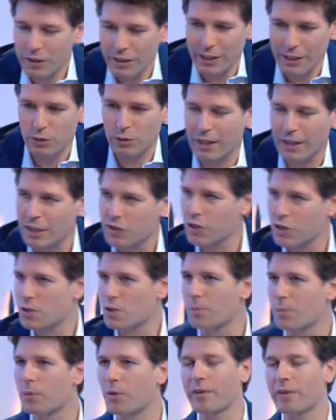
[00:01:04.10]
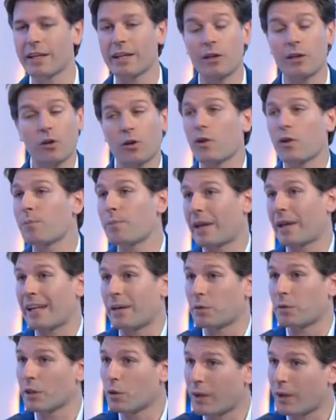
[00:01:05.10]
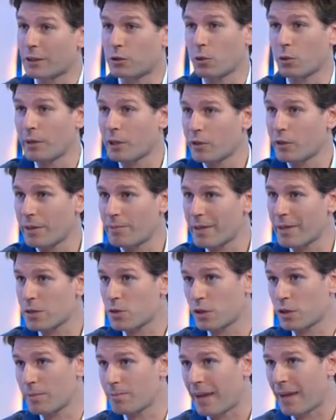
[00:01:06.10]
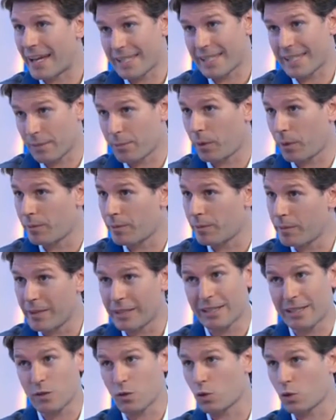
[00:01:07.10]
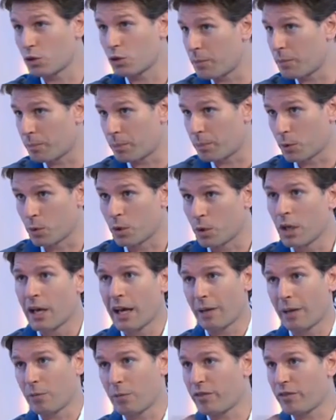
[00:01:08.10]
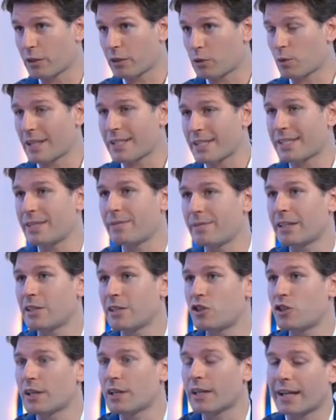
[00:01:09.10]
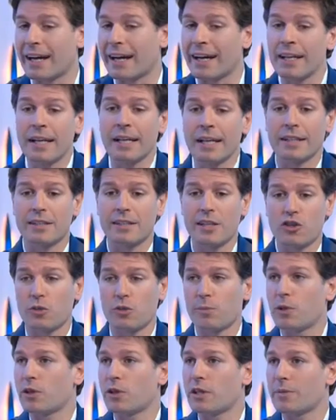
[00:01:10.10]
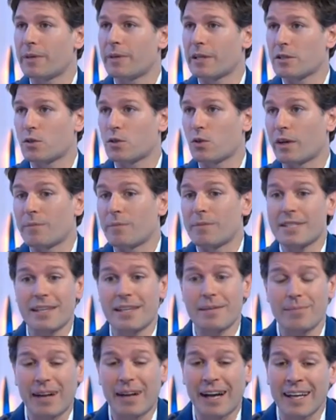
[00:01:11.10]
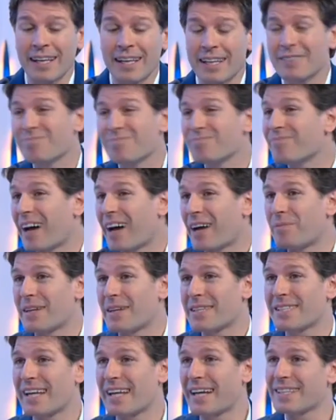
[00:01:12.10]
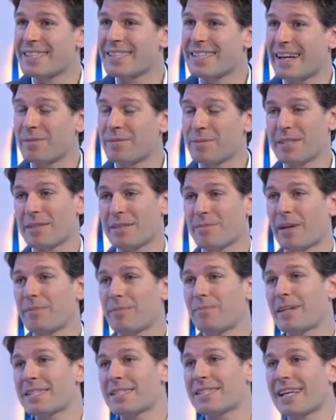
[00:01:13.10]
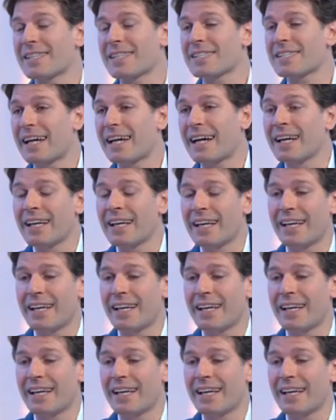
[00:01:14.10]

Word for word: diritto all'accesso e poveri che hanno... Noi parliamo di 4 milioni e mezzo di base, che probabilmente sono di più. Abbiamo fatto una stima di circa 10 milioni di persone. Mi sembra abbastanza, mi sembra abbastanza